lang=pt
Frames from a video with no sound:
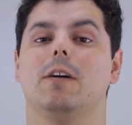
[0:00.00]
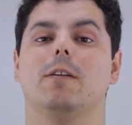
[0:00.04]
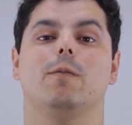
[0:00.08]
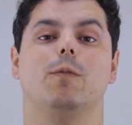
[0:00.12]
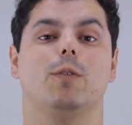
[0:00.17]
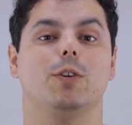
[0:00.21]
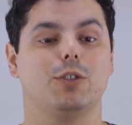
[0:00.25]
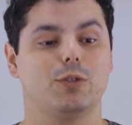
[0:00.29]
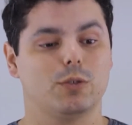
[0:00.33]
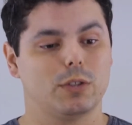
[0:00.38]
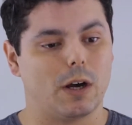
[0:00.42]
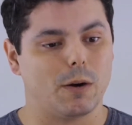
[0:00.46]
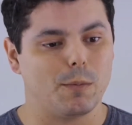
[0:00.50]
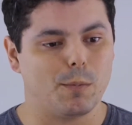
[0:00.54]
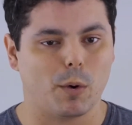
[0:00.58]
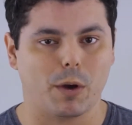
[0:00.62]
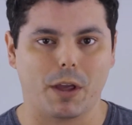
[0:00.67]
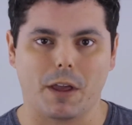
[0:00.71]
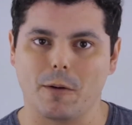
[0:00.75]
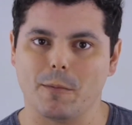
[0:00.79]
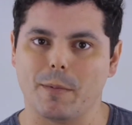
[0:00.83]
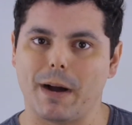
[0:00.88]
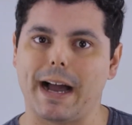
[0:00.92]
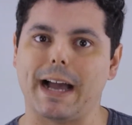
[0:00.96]
Vou estudar um
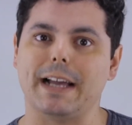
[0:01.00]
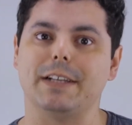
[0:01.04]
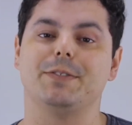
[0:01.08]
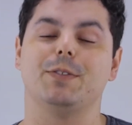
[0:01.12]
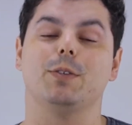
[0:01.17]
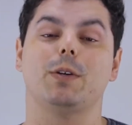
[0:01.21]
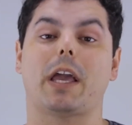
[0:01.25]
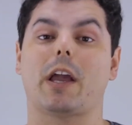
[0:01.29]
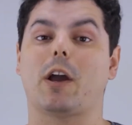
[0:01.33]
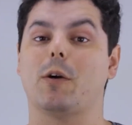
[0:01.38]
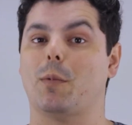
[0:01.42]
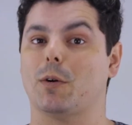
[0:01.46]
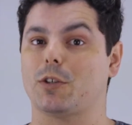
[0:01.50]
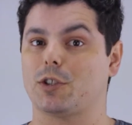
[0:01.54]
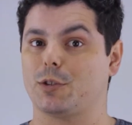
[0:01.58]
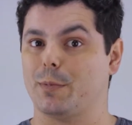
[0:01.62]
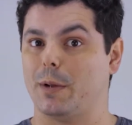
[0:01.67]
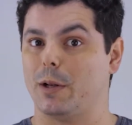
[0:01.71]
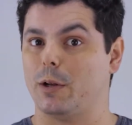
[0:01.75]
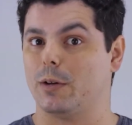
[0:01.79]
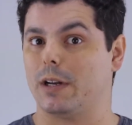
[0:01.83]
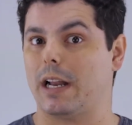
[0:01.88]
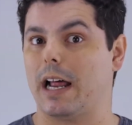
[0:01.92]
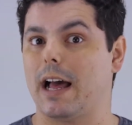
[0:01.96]
pouquinho mais, ver o que, que eu posso
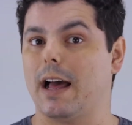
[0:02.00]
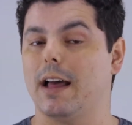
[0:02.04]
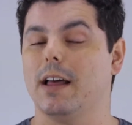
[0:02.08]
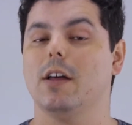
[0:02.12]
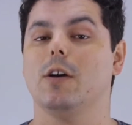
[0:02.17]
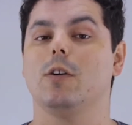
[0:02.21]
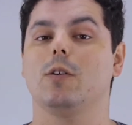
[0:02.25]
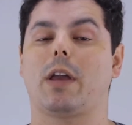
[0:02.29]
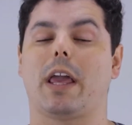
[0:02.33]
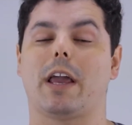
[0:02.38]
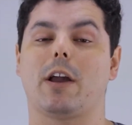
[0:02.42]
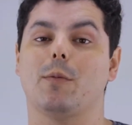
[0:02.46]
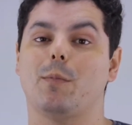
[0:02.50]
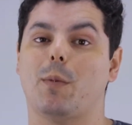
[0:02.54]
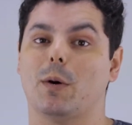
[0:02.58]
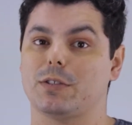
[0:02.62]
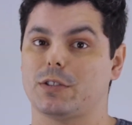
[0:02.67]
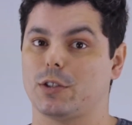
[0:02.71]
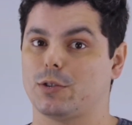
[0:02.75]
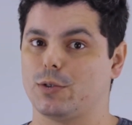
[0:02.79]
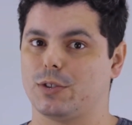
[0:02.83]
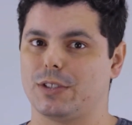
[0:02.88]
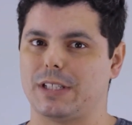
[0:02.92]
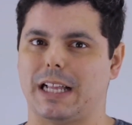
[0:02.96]
melhorar, o que, que eu
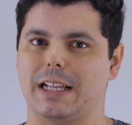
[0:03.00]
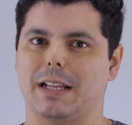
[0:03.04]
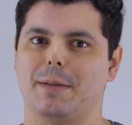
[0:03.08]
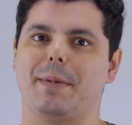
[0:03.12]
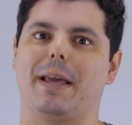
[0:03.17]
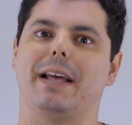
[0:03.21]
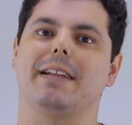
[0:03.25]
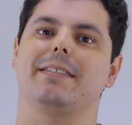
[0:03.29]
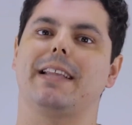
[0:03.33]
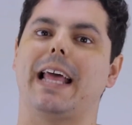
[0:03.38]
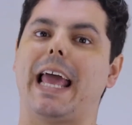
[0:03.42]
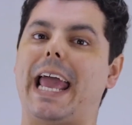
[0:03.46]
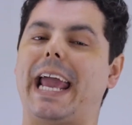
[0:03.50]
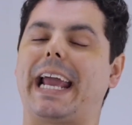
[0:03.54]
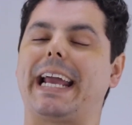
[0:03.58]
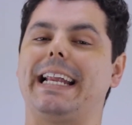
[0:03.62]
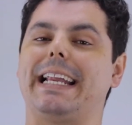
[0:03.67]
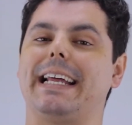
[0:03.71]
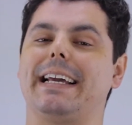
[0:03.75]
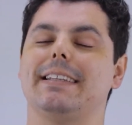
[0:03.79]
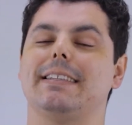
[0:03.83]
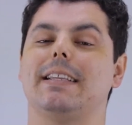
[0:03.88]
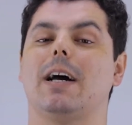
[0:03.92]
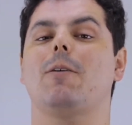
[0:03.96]
posso ajustar na minha
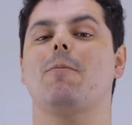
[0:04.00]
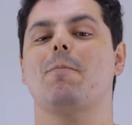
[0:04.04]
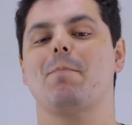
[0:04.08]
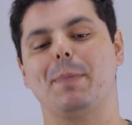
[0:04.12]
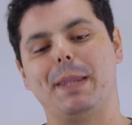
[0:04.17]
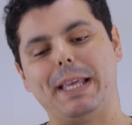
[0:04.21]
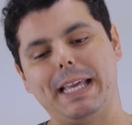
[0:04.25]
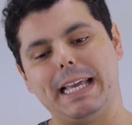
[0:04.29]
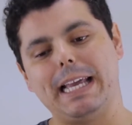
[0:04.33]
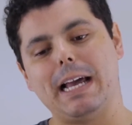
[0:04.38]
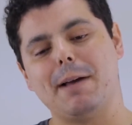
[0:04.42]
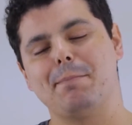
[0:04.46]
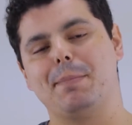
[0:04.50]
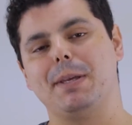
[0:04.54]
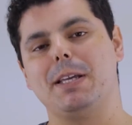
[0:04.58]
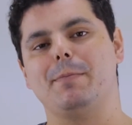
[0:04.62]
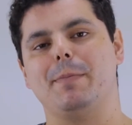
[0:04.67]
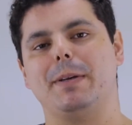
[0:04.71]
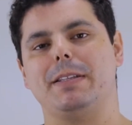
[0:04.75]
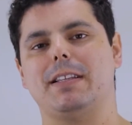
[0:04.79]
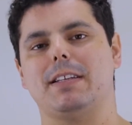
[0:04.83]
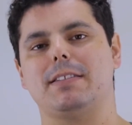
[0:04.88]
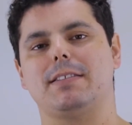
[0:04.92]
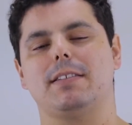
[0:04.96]
técnica e tal. E a
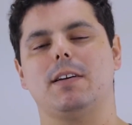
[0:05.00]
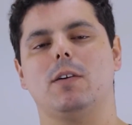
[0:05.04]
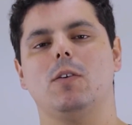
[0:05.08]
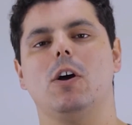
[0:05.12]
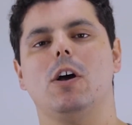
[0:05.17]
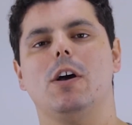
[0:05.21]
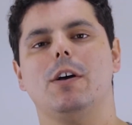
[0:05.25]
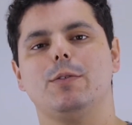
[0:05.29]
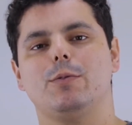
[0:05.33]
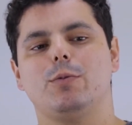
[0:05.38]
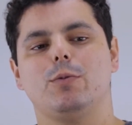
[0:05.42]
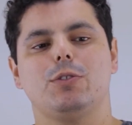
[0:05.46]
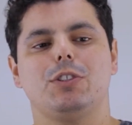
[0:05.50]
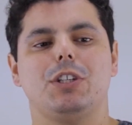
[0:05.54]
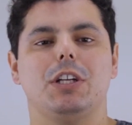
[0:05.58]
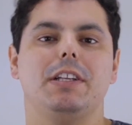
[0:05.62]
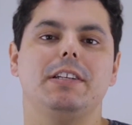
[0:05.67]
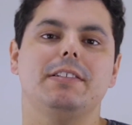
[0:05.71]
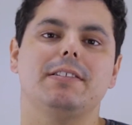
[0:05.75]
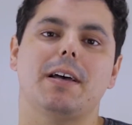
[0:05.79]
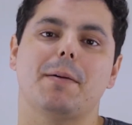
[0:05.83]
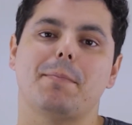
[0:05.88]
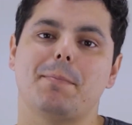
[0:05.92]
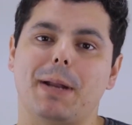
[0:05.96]
pigmentação tu
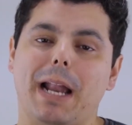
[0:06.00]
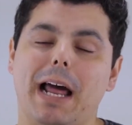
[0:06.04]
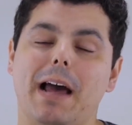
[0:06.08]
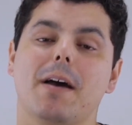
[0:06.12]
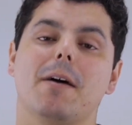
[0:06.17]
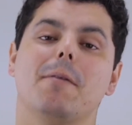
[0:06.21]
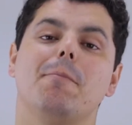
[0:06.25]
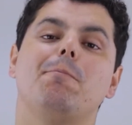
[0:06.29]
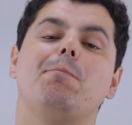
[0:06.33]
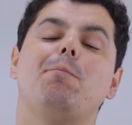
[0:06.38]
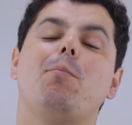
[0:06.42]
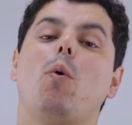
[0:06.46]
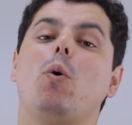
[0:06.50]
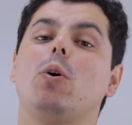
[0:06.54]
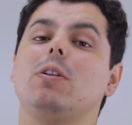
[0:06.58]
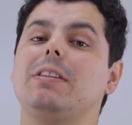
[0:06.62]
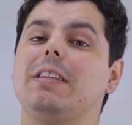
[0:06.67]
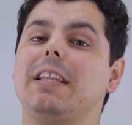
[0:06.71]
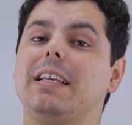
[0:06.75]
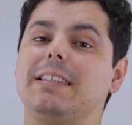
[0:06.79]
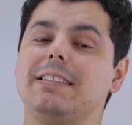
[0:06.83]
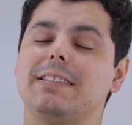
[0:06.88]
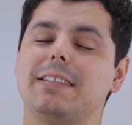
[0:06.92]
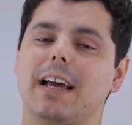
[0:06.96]
utiliza para
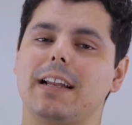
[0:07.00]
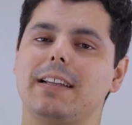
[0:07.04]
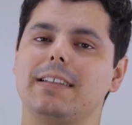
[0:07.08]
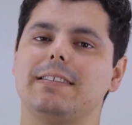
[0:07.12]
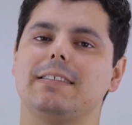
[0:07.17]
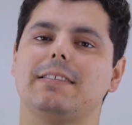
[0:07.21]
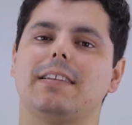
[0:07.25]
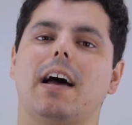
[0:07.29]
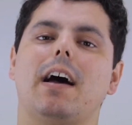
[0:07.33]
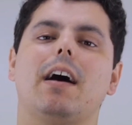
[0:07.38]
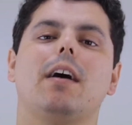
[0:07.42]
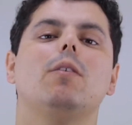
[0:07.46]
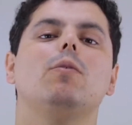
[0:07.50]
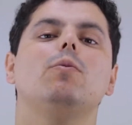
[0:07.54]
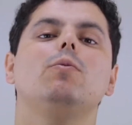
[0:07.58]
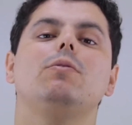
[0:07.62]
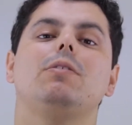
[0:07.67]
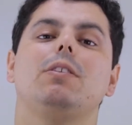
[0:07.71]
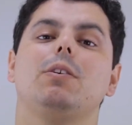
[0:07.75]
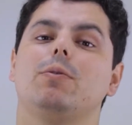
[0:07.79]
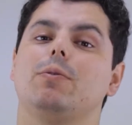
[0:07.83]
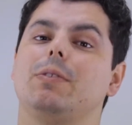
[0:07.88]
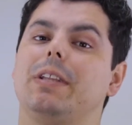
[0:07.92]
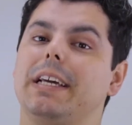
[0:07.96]
potencializar o
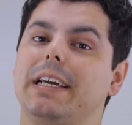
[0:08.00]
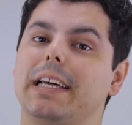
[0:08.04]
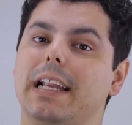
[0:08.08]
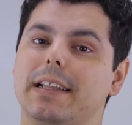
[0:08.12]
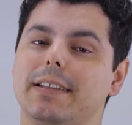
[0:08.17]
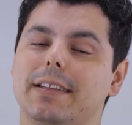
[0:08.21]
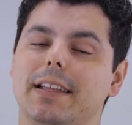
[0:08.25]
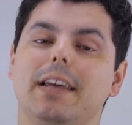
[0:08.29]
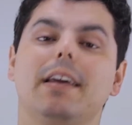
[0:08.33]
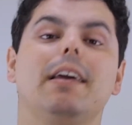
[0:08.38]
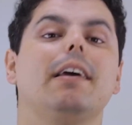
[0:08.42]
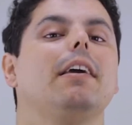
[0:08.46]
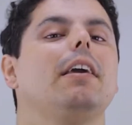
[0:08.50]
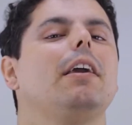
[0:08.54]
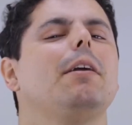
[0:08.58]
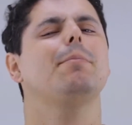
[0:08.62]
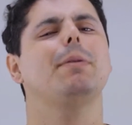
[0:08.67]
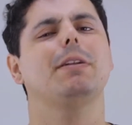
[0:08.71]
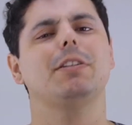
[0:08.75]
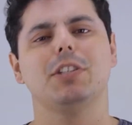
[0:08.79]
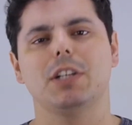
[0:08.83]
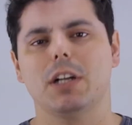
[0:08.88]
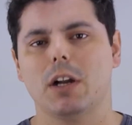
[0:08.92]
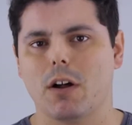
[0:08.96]
teu degradê e
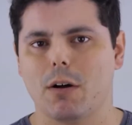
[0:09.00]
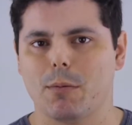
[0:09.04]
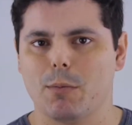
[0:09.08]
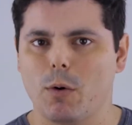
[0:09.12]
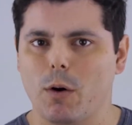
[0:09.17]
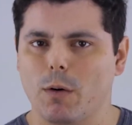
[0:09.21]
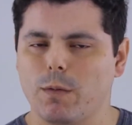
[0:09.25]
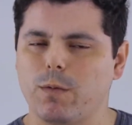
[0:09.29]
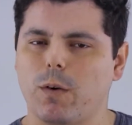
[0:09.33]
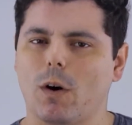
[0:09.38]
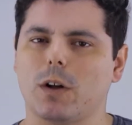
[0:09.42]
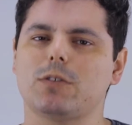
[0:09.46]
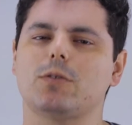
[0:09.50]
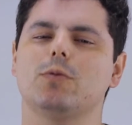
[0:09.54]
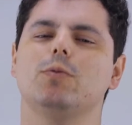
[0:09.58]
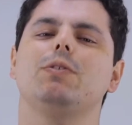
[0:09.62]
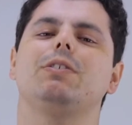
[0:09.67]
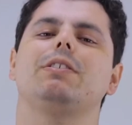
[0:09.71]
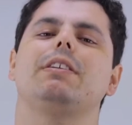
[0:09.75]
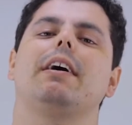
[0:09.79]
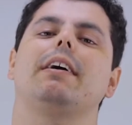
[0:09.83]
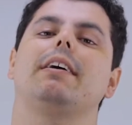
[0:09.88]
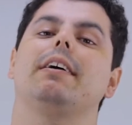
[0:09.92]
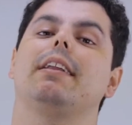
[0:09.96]
para tirar uma boa foto no
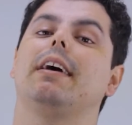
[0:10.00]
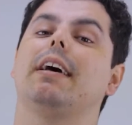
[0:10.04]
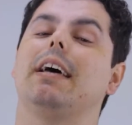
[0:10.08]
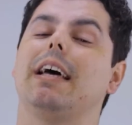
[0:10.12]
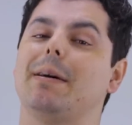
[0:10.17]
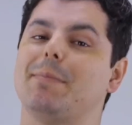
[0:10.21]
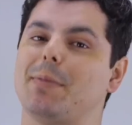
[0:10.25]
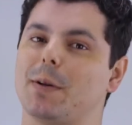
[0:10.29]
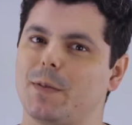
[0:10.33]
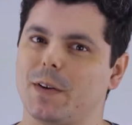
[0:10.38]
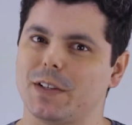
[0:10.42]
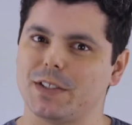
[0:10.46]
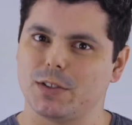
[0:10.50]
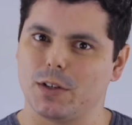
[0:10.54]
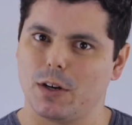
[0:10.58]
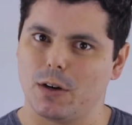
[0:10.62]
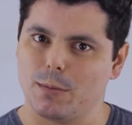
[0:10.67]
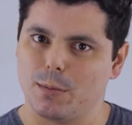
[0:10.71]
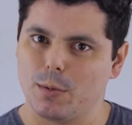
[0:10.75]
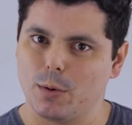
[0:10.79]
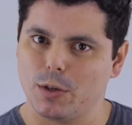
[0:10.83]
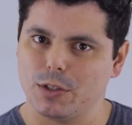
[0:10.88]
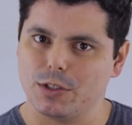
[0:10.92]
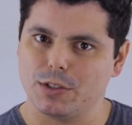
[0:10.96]
Instagram, para fazer uma
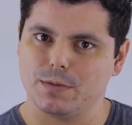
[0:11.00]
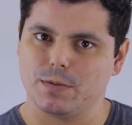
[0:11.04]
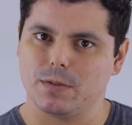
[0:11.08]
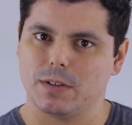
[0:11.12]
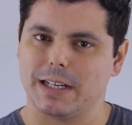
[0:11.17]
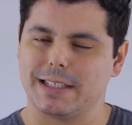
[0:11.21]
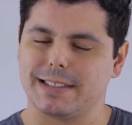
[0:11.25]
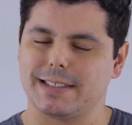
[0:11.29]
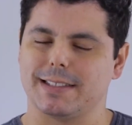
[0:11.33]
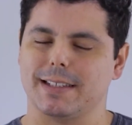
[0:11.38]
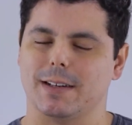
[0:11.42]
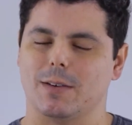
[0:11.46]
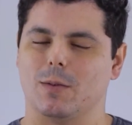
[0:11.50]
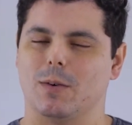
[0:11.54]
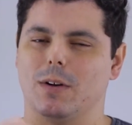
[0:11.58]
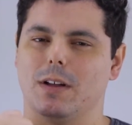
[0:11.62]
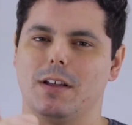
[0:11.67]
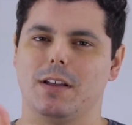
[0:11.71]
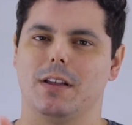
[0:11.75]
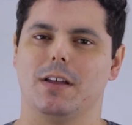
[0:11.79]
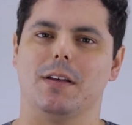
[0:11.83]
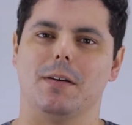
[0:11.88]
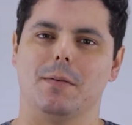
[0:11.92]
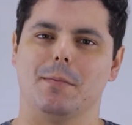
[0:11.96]
boa divulgação.
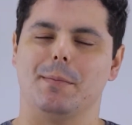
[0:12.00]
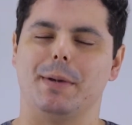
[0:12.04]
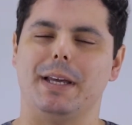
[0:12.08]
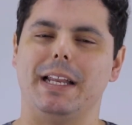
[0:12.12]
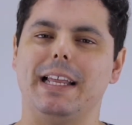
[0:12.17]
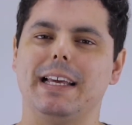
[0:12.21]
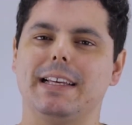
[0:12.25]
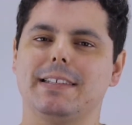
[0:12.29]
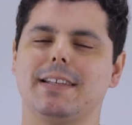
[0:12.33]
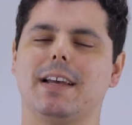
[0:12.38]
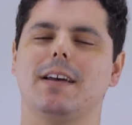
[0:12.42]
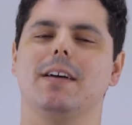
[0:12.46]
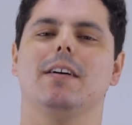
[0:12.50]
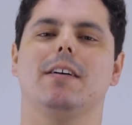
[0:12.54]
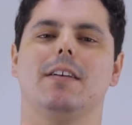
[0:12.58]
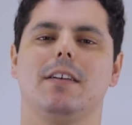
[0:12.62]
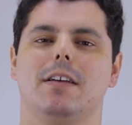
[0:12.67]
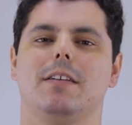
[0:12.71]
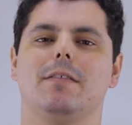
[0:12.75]
Beleza?